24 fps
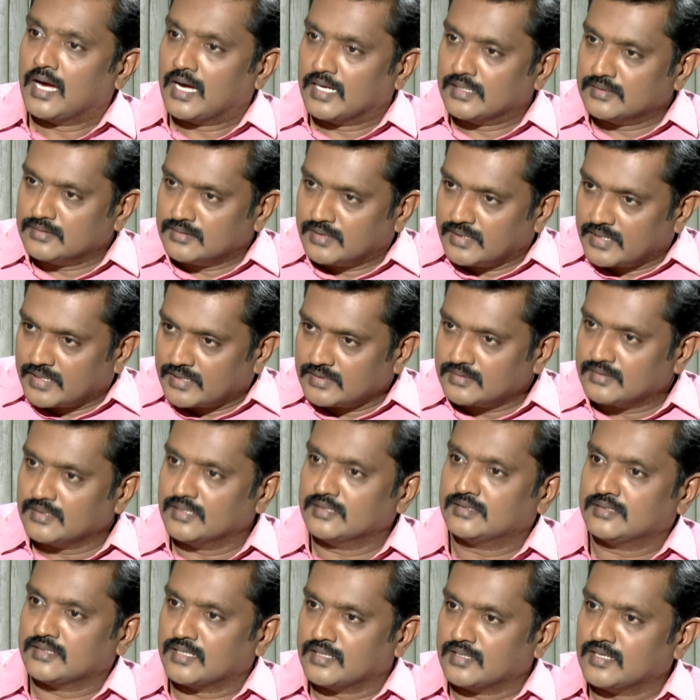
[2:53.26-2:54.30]
அந்த இடத்துல
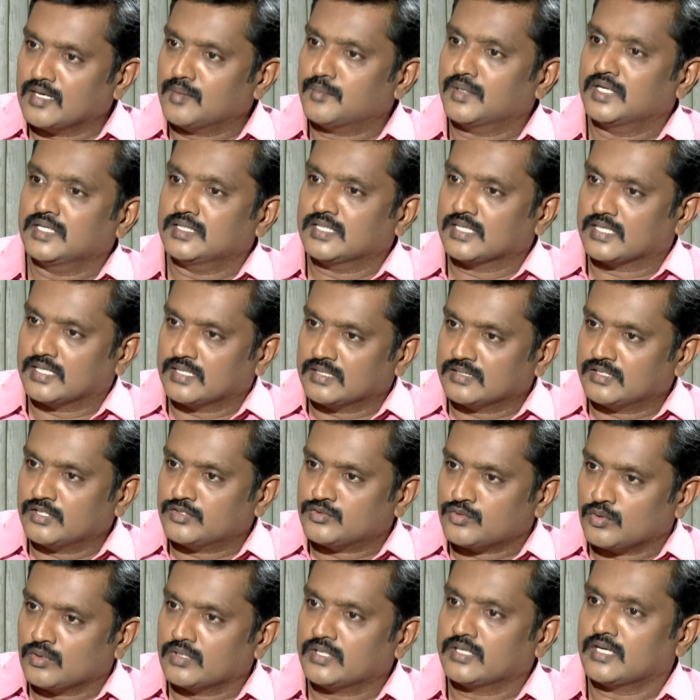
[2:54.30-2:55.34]
திரு அண்ணாமலை இந்த கருத்தை
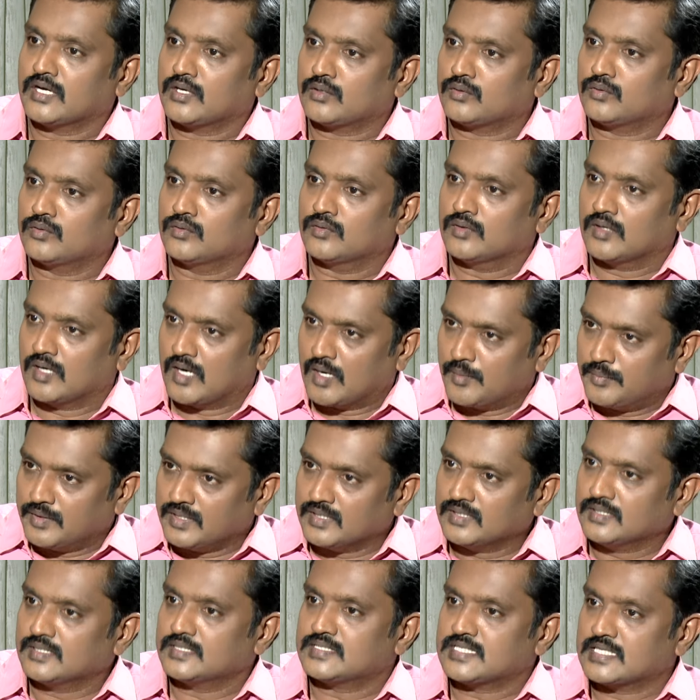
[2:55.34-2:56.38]
சொல்கிறாரோ
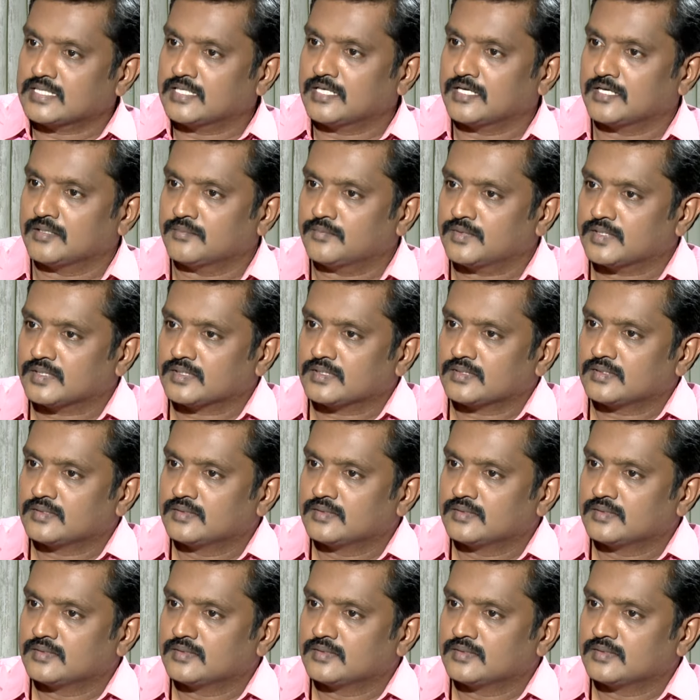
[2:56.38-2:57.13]
அப்படின்னு சந்தேகம் வருது